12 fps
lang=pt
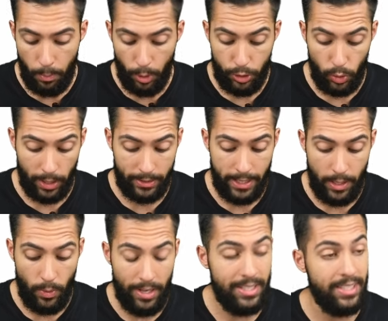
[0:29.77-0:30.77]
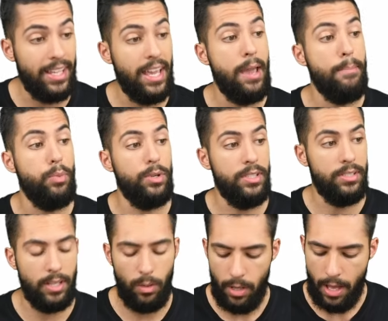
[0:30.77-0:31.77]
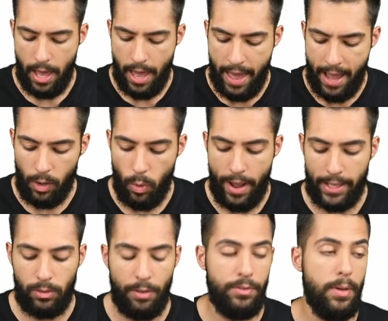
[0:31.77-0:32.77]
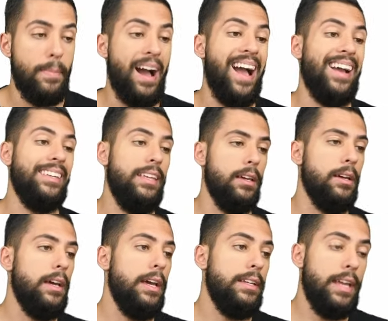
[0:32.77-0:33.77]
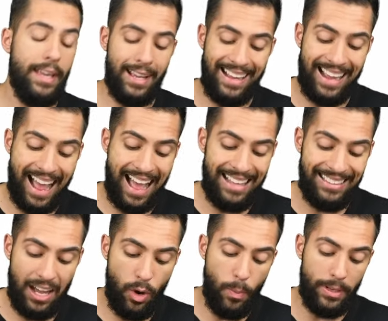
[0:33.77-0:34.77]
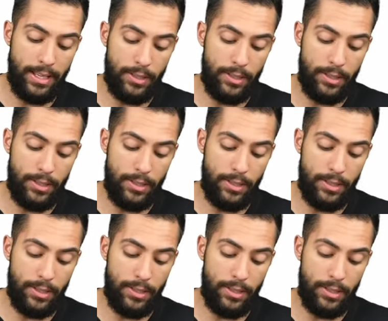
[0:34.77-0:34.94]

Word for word: por sorteio e sem reposição, é correto afirmar que em cada uma